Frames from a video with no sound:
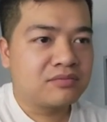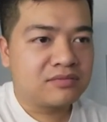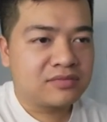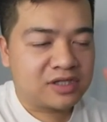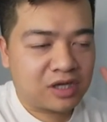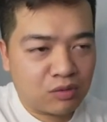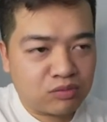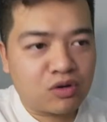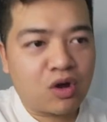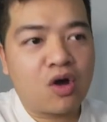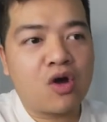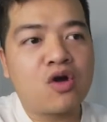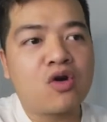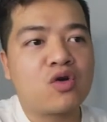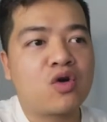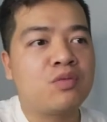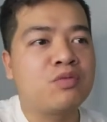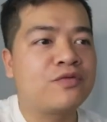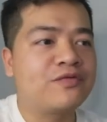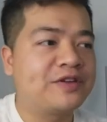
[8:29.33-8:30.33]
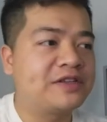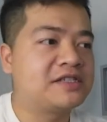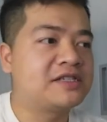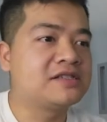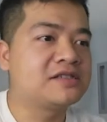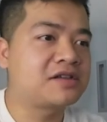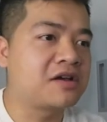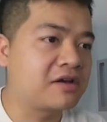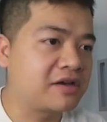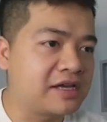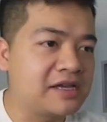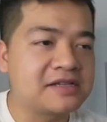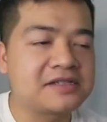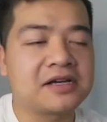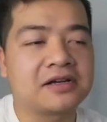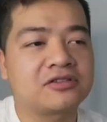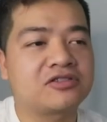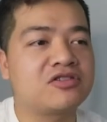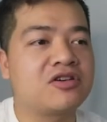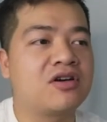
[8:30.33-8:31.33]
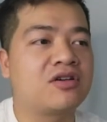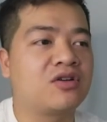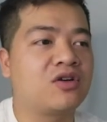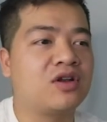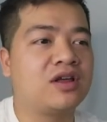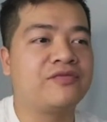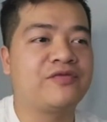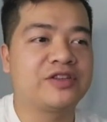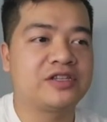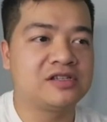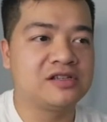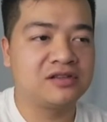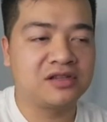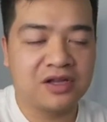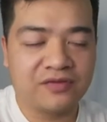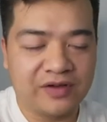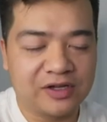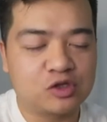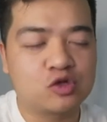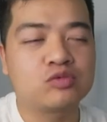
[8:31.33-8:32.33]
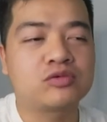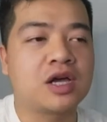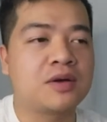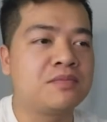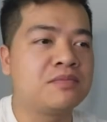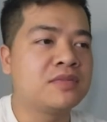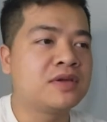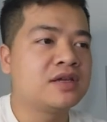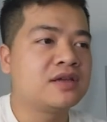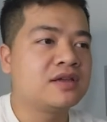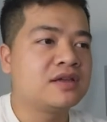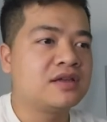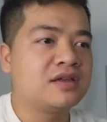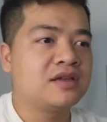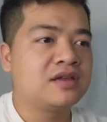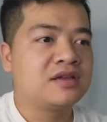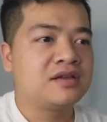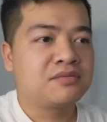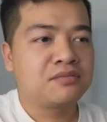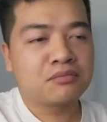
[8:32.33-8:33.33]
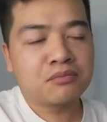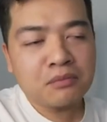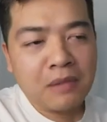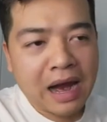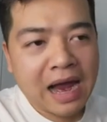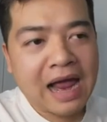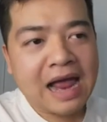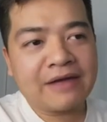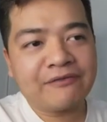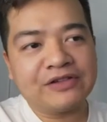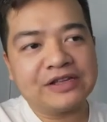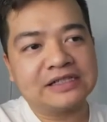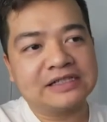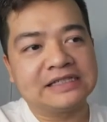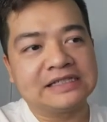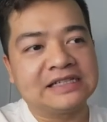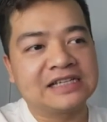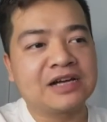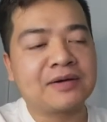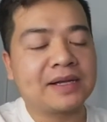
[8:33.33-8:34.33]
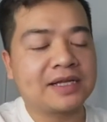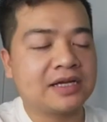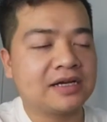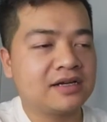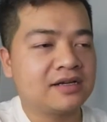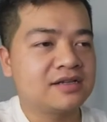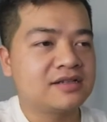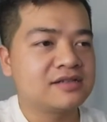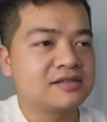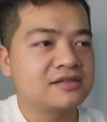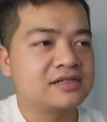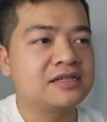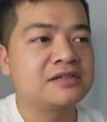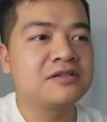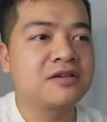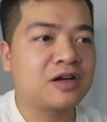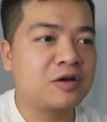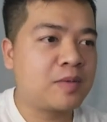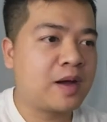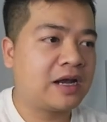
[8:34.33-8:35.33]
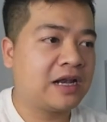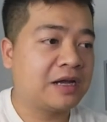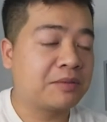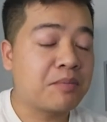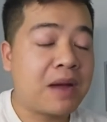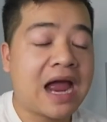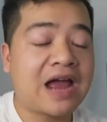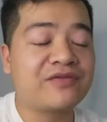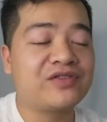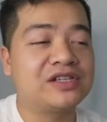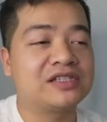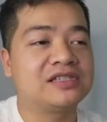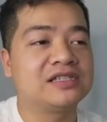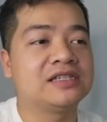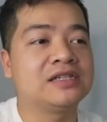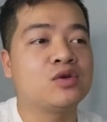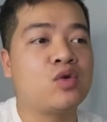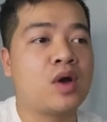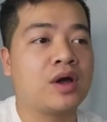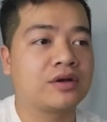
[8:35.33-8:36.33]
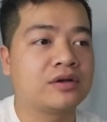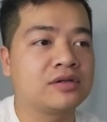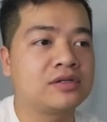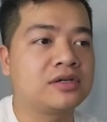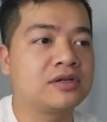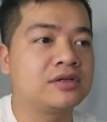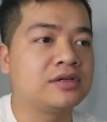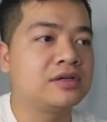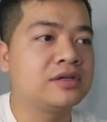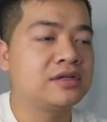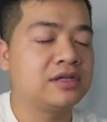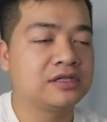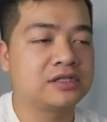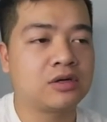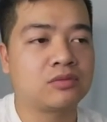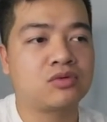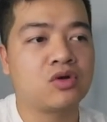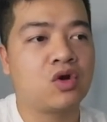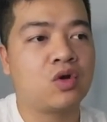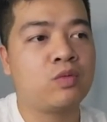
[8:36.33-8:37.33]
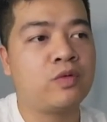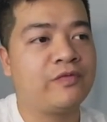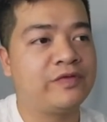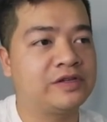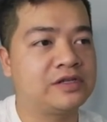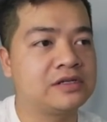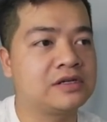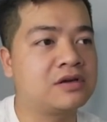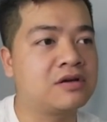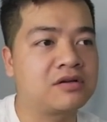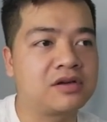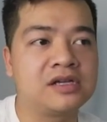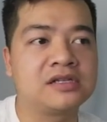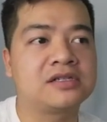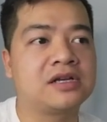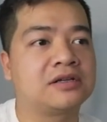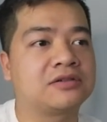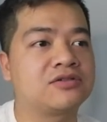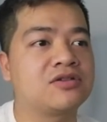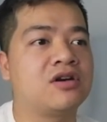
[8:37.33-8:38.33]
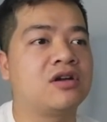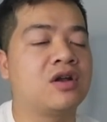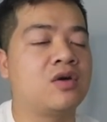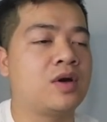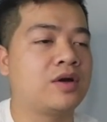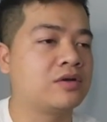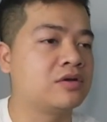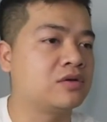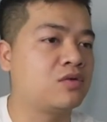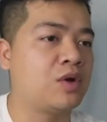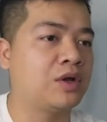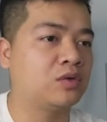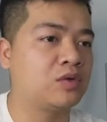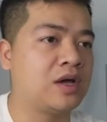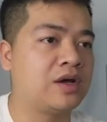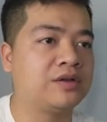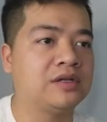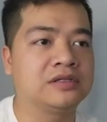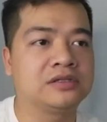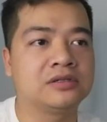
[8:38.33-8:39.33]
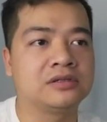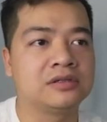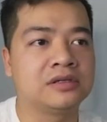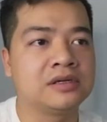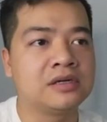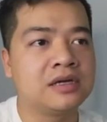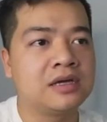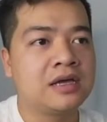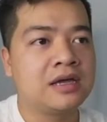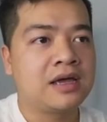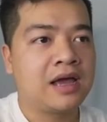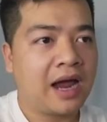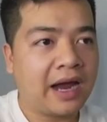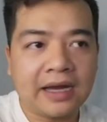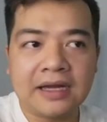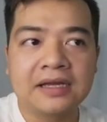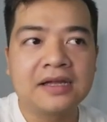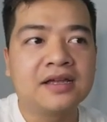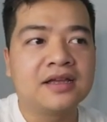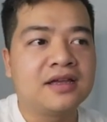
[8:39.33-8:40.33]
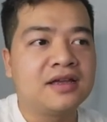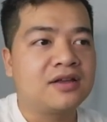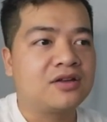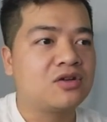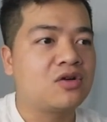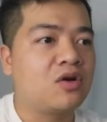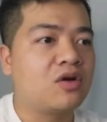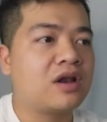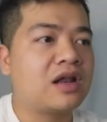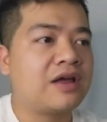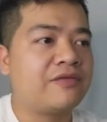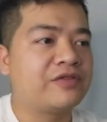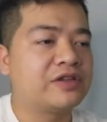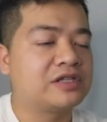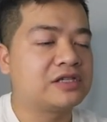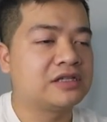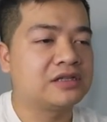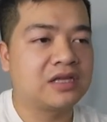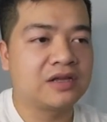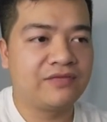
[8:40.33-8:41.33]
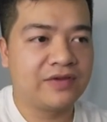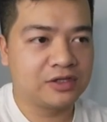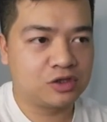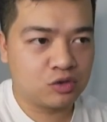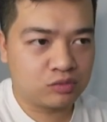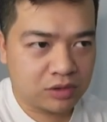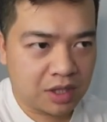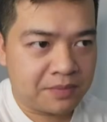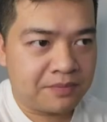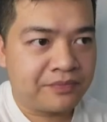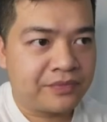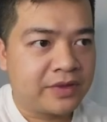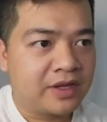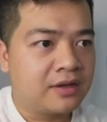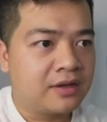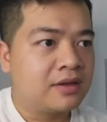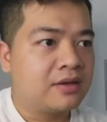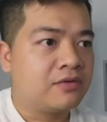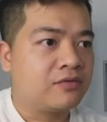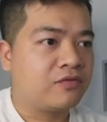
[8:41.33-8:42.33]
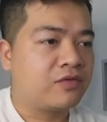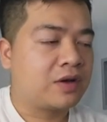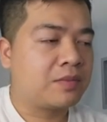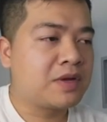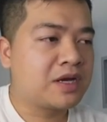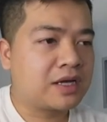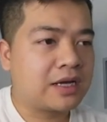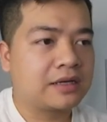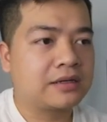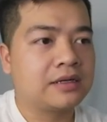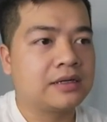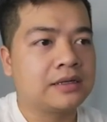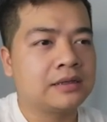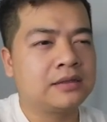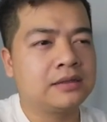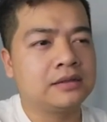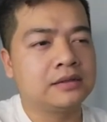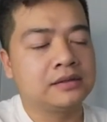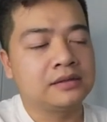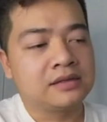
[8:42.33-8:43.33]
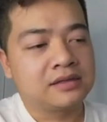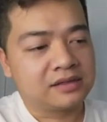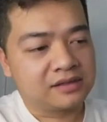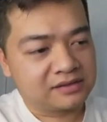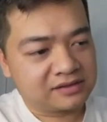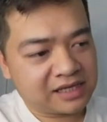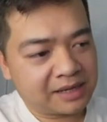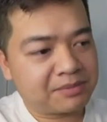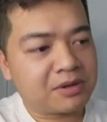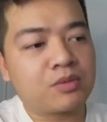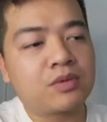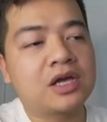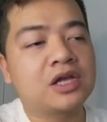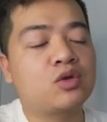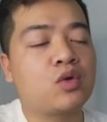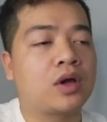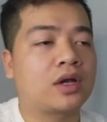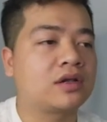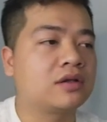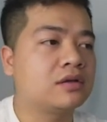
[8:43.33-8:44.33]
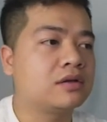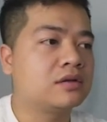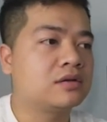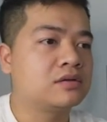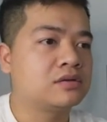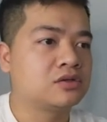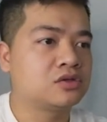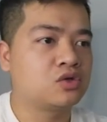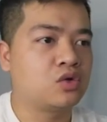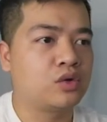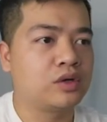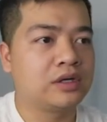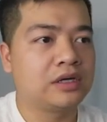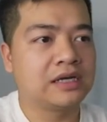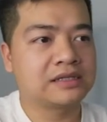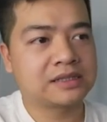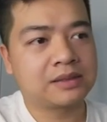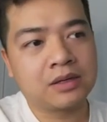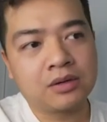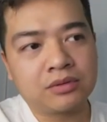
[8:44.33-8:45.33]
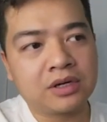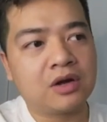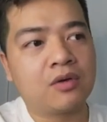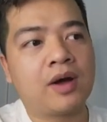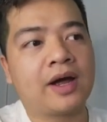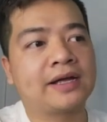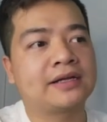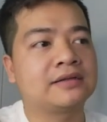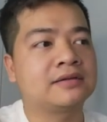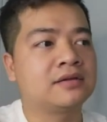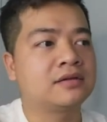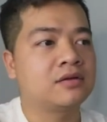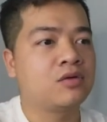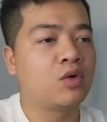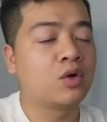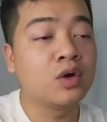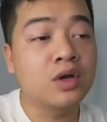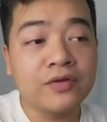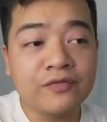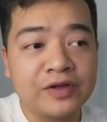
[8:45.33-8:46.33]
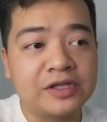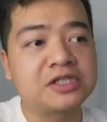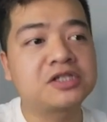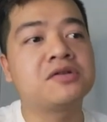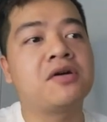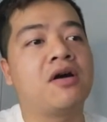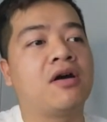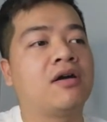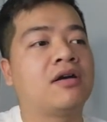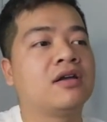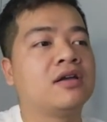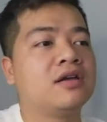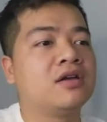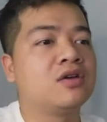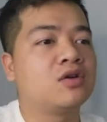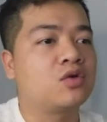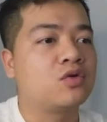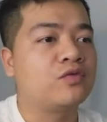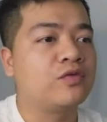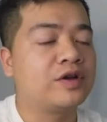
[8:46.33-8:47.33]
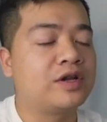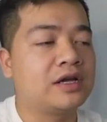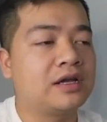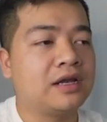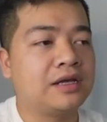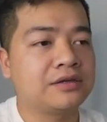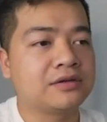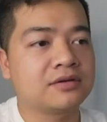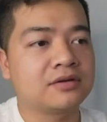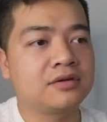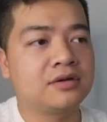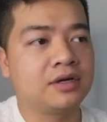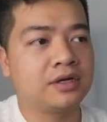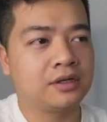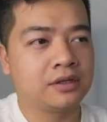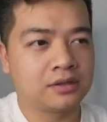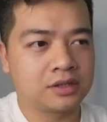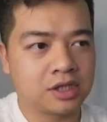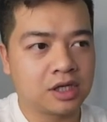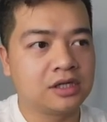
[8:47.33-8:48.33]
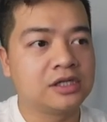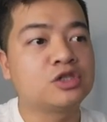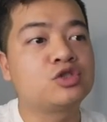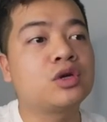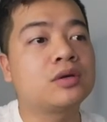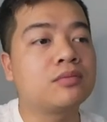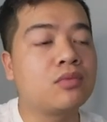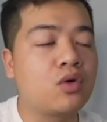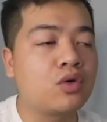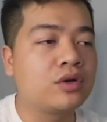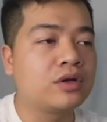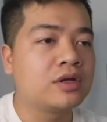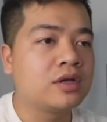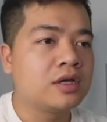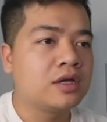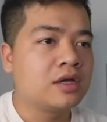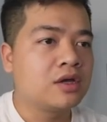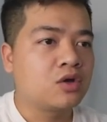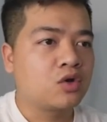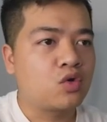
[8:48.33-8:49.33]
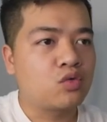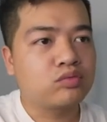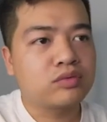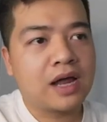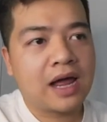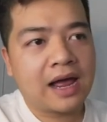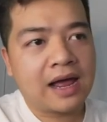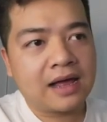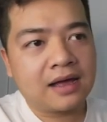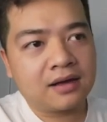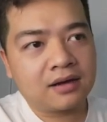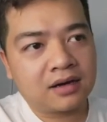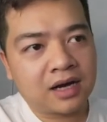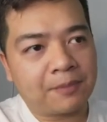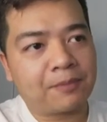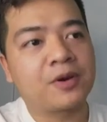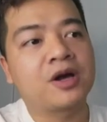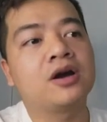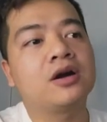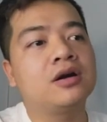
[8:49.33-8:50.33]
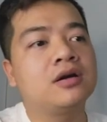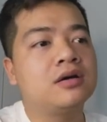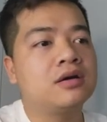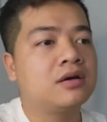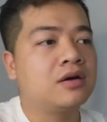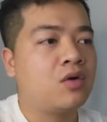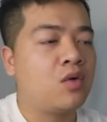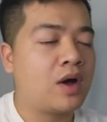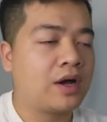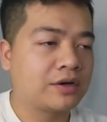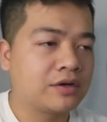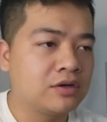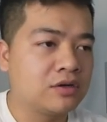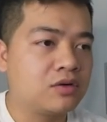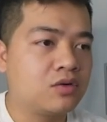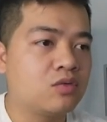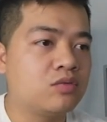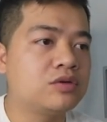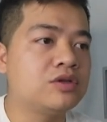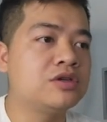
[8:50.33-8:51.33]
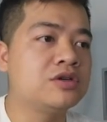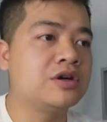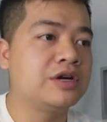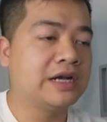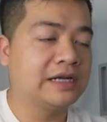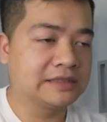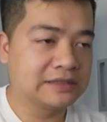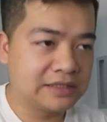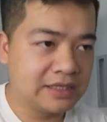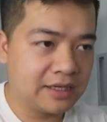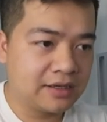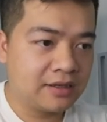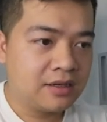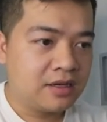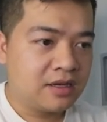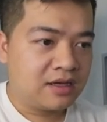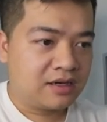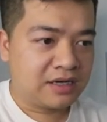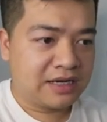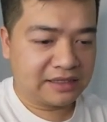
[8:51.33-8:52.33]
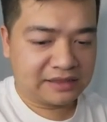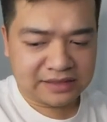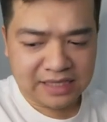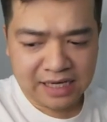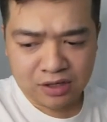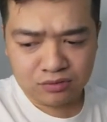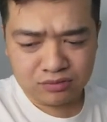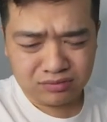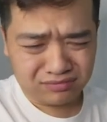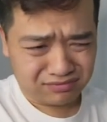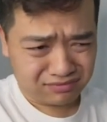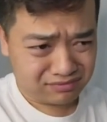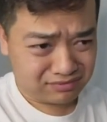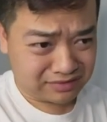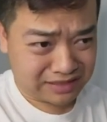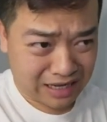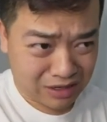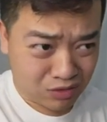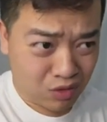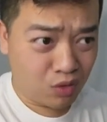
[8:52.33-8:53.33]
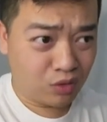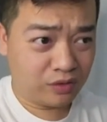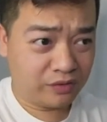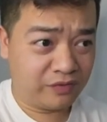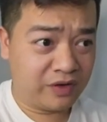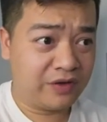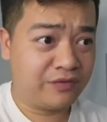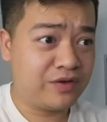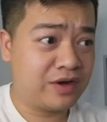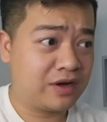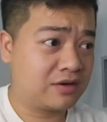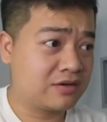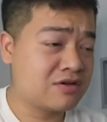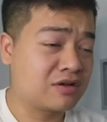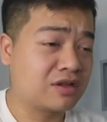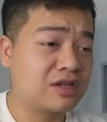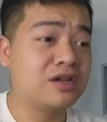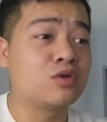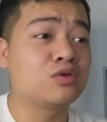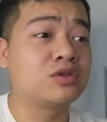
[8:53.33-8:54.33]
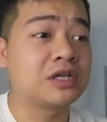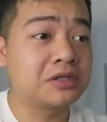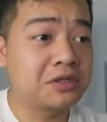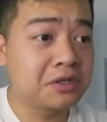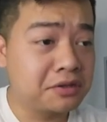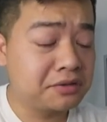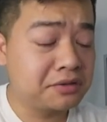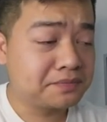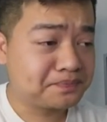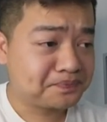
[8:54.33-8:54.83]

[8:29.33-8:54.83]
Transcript: Trong đó có một vị trí cực kỳ sở trường, đó là vị trí tiền vệ trung tâm. 3 vị trí các bạn nhé. Xin thưa các bạn là 3 vị trí Hoàng Đức chơi, thì trong đó có một vị trí cực kỳ sở trường là Hoàng Đức hoàn toàn có thể chơi hay, đó là vị trí tiền vệ trung tâm. Và bên cạnh đấy thì giám đốc kỹ thuật, rồi là giám đốc điều hành, huấn luyện viên trưởng, cùng với đấy là những người trợ lý chuyên môn cũng đã gặp gỡ Hoàng Đức cũng như người đại diện để trao đổi về việc được thi đấu chính thức.